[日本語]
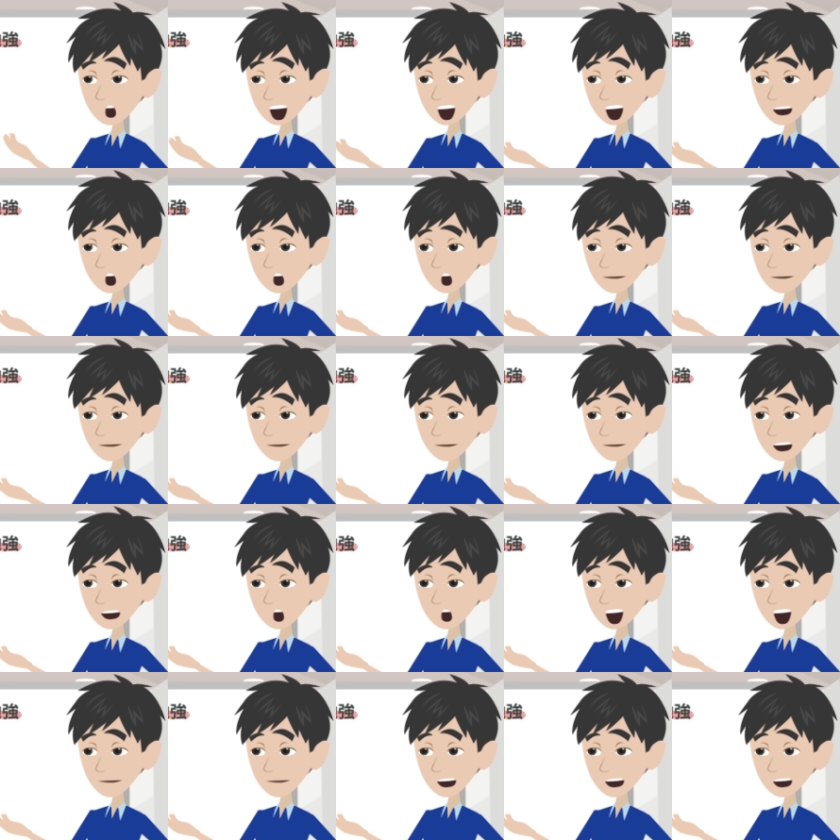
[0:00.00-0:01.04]
時40分か
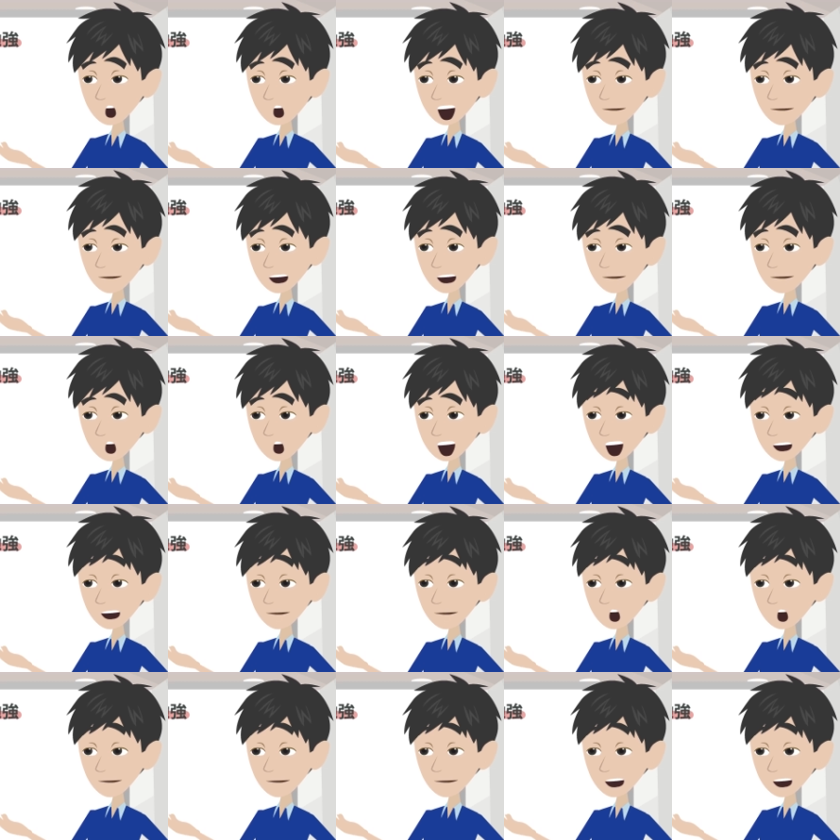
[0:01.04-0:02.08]
ら10時半まで
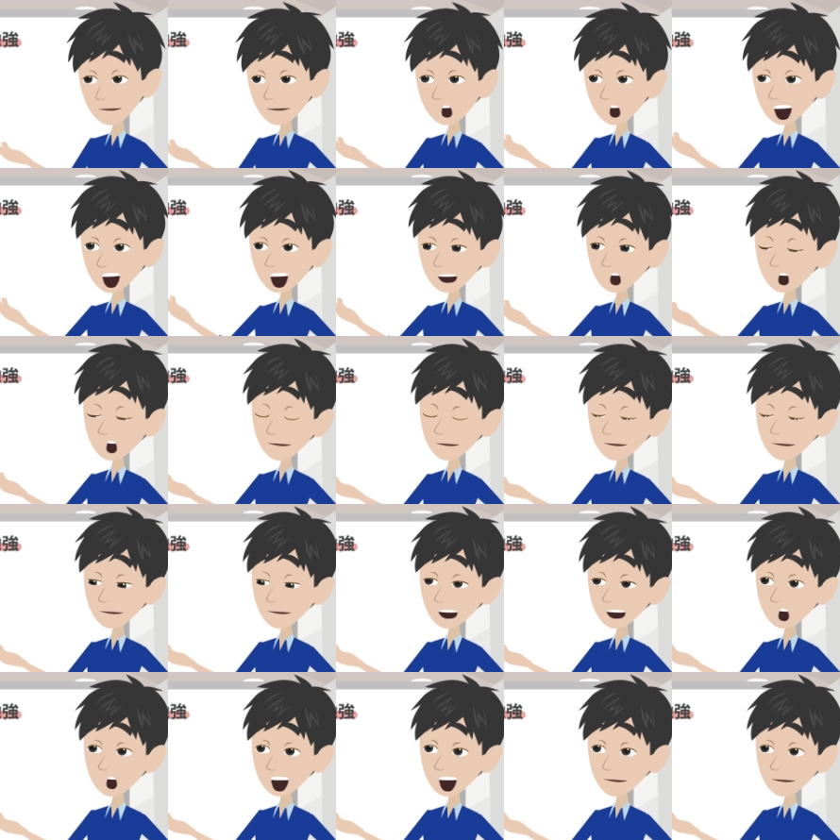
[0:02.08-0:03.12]
みたいな。
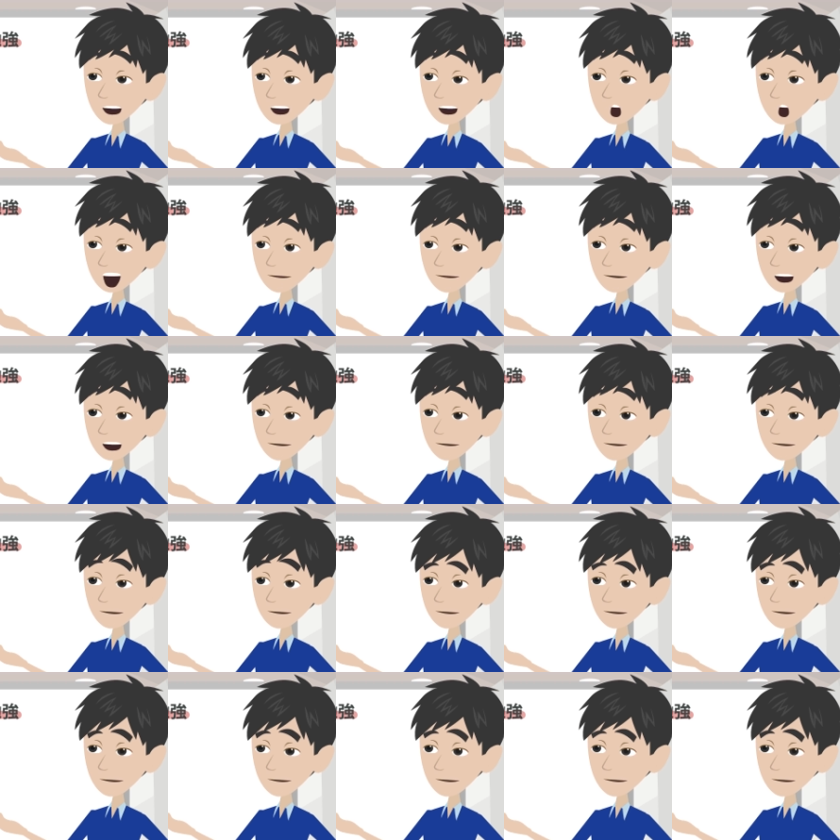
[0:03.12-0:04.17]
このね、
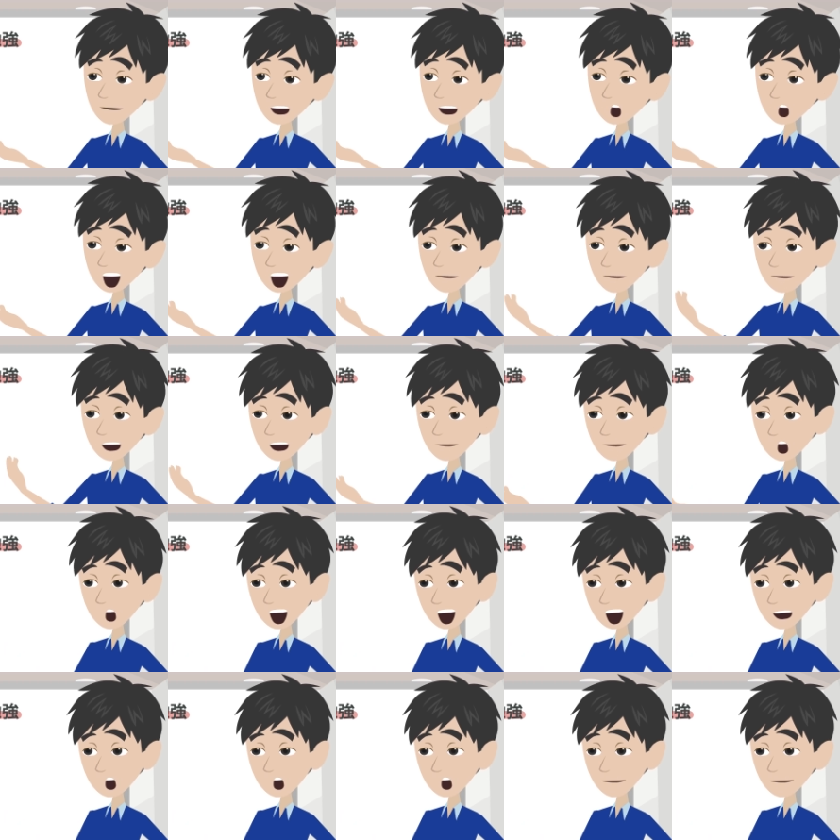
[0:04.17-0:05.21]
学校と同じリズム
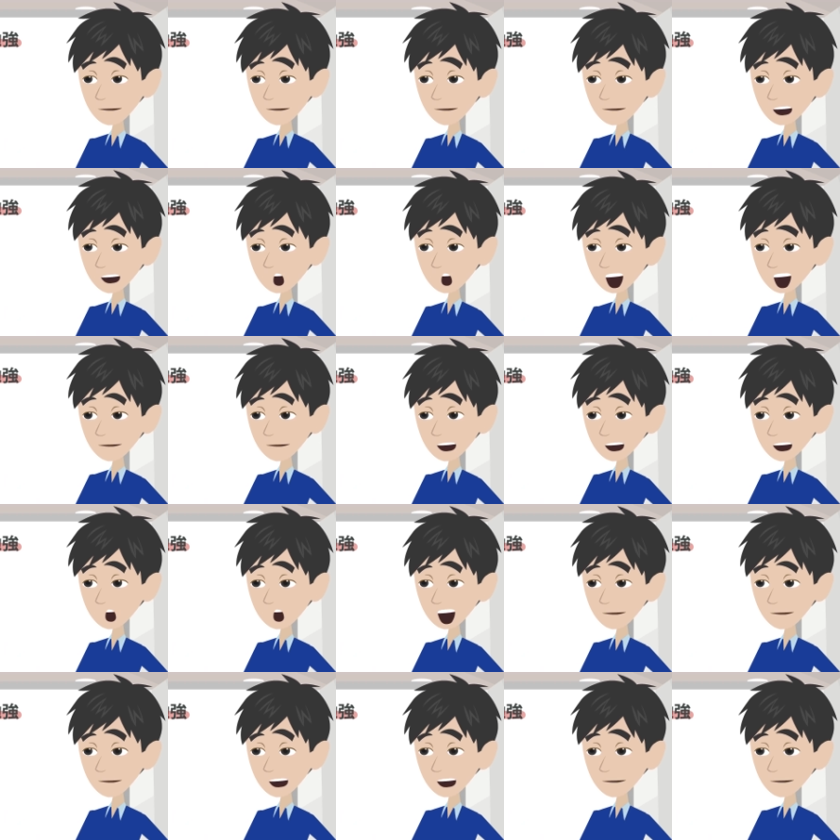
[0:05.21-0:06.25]
で生活し
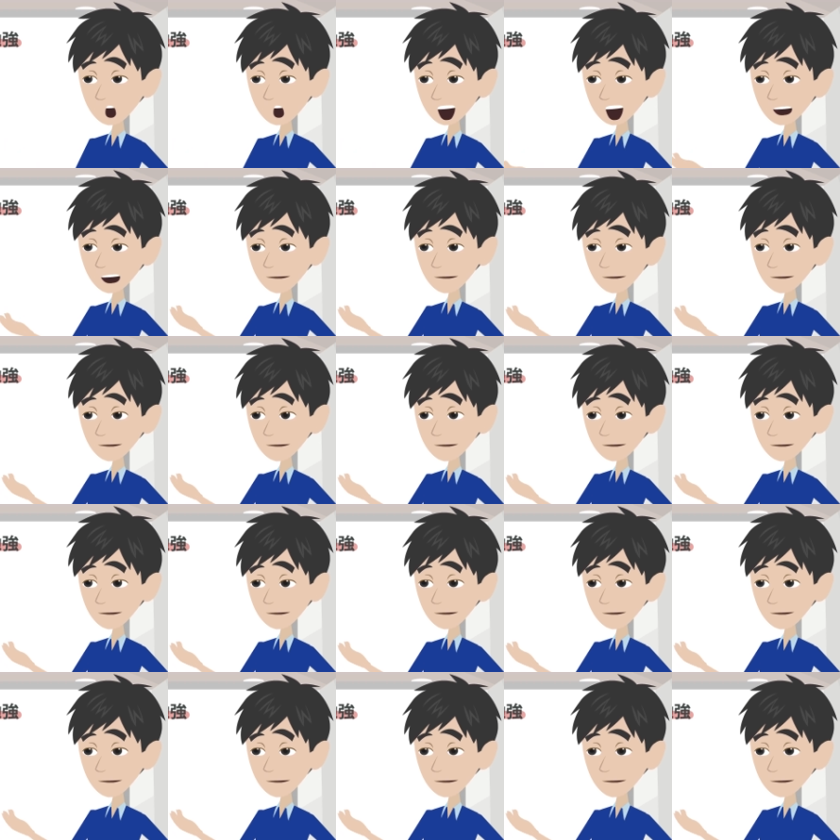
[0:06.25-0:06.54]
てみようって